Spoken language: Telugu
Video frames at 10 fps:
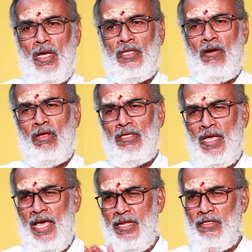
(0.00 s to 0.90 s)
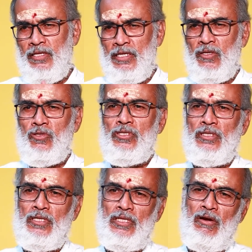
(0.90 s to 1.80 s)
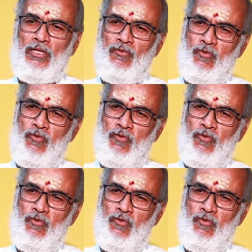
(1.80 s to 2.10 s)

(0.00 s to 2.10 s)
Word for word: ఆ తర్వాత యారీ త్రీ అని వచ్చింది తర్వాత